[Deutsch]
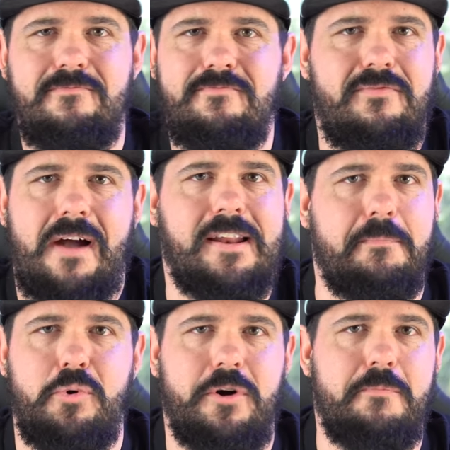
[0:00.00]
War der
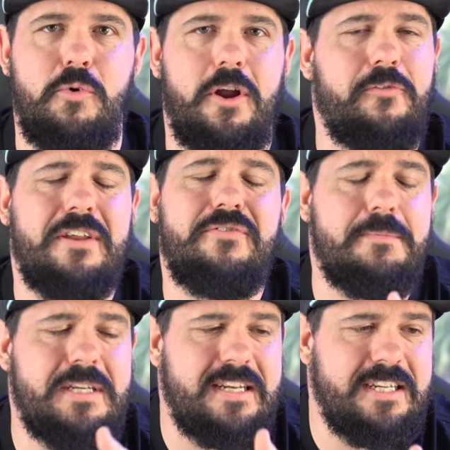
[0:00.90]
pure Müll. Auf jeden Fall
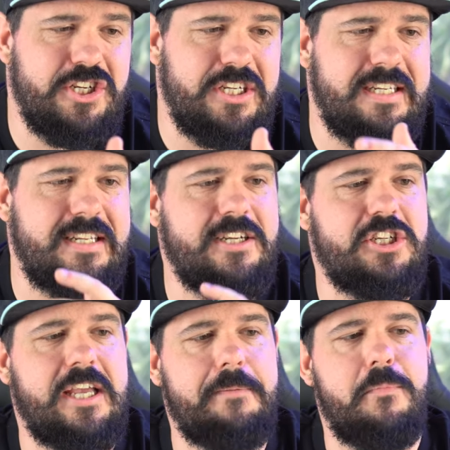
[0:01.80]
habe ich da eine Geschichte
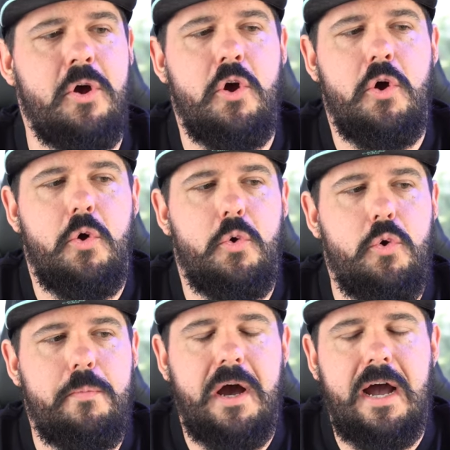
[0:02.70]
geschrieben
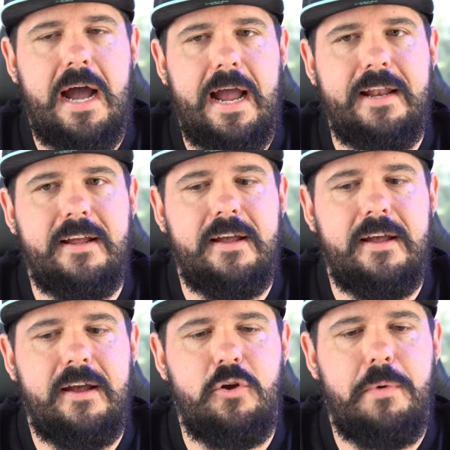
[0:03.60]
über
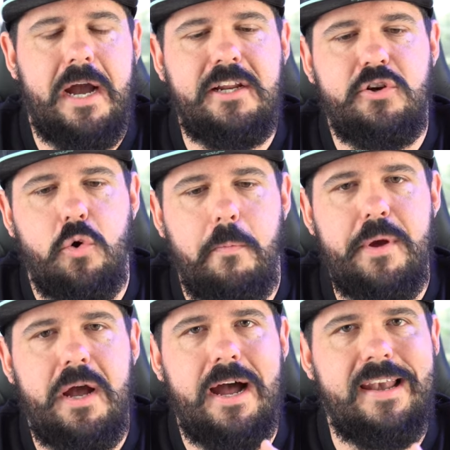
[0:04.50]
eine, über eine
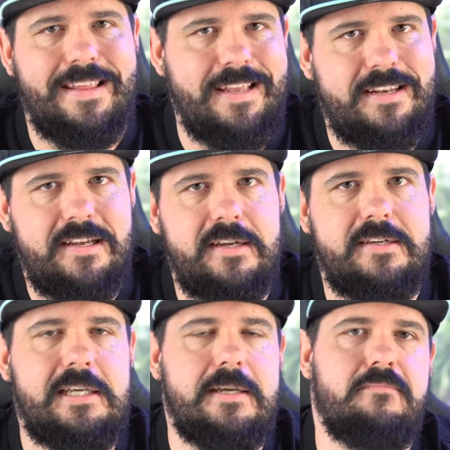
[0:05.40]
Truppe Alliierter,
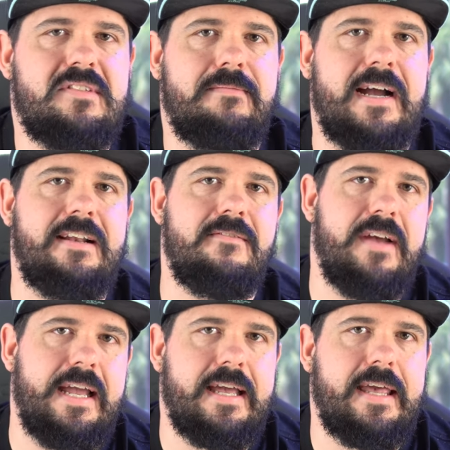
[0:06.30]
die im Zweiten
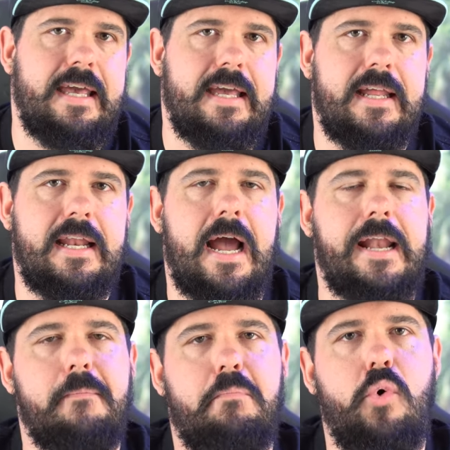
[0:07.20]
Weltkrieg in
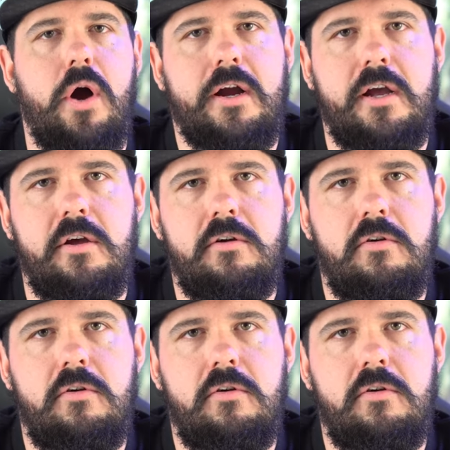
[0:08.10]
eine Burg